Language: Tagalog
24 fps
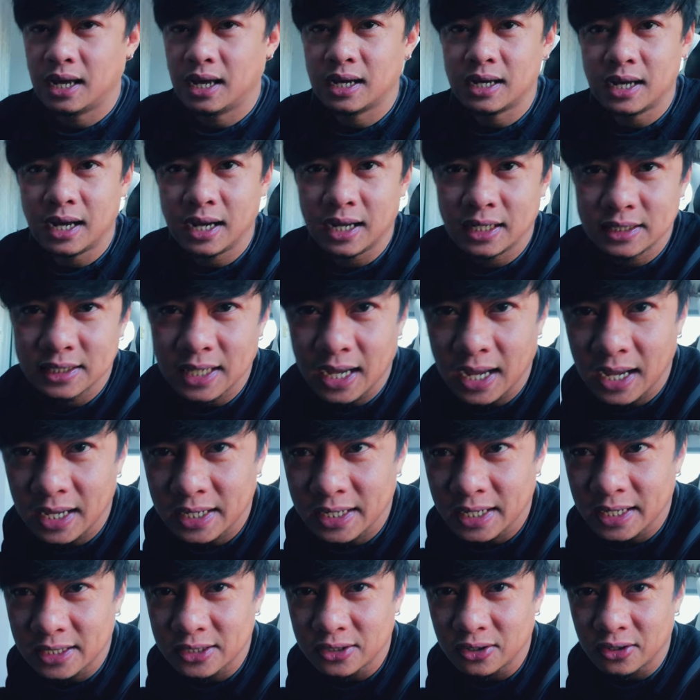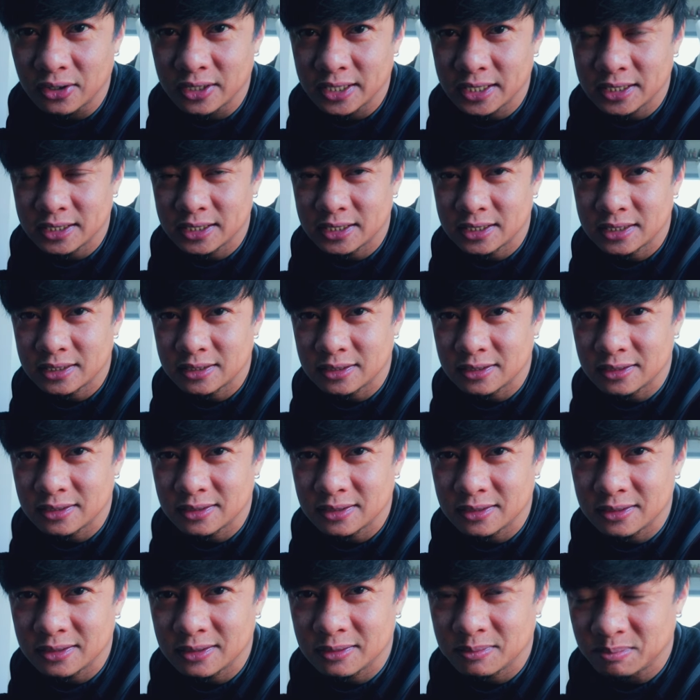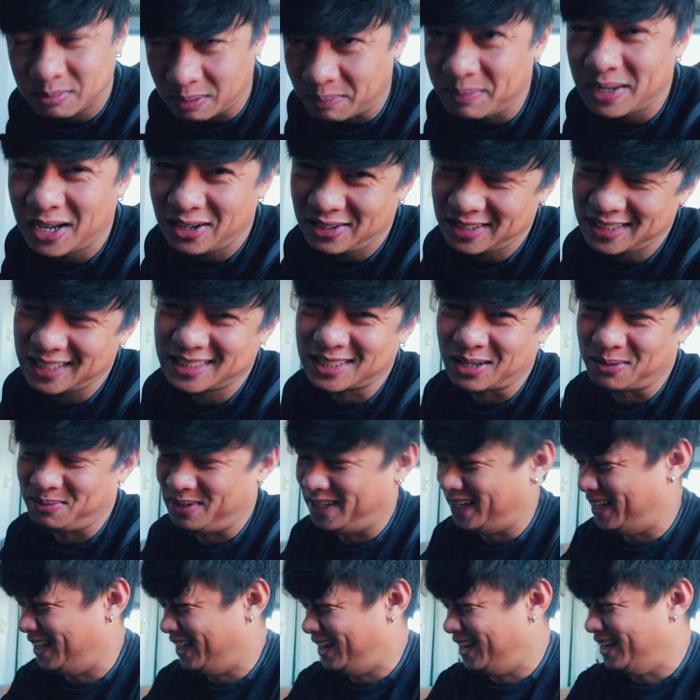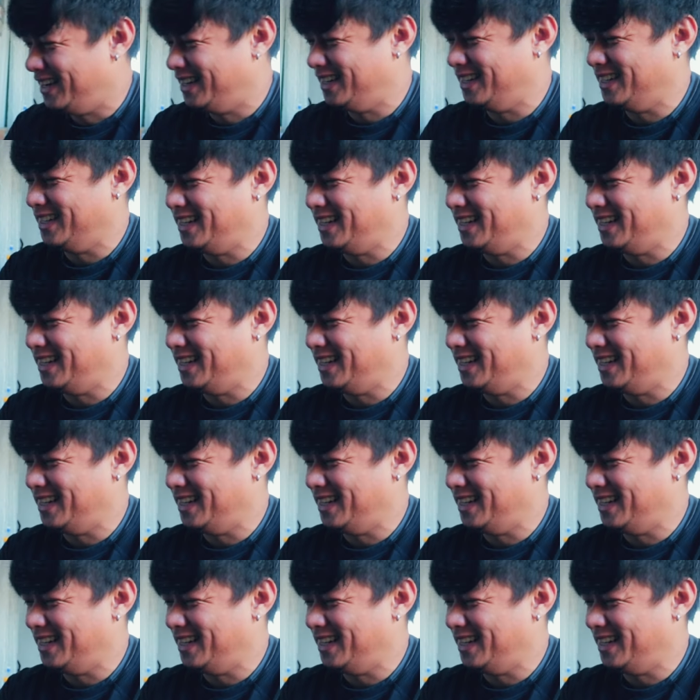Ang kagandahan na ito is mamaya ko na sasabihin.